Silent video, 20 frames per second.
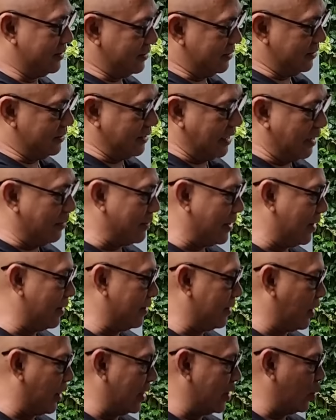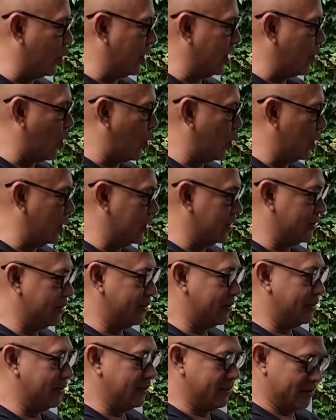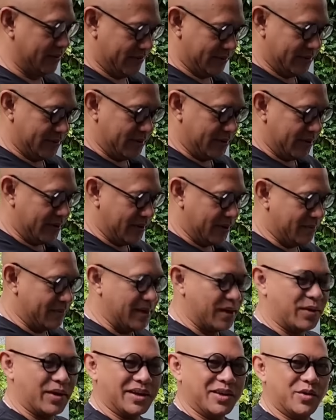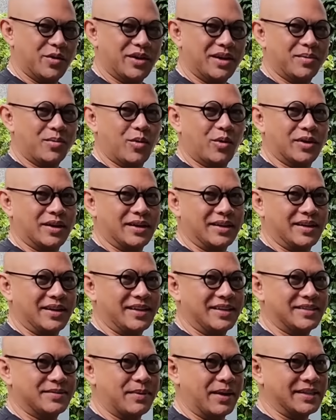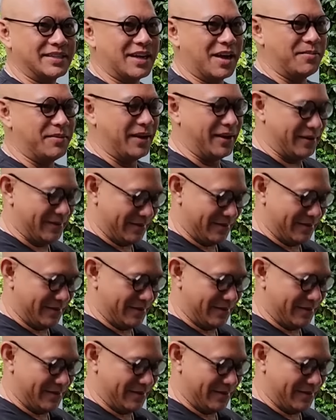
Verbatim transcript: thì... Vậy hôm nay ngoại vui hay buồn? Ừ. Hôm nay ngoại vui hay buồn nè, giờ đi bán sớm nè.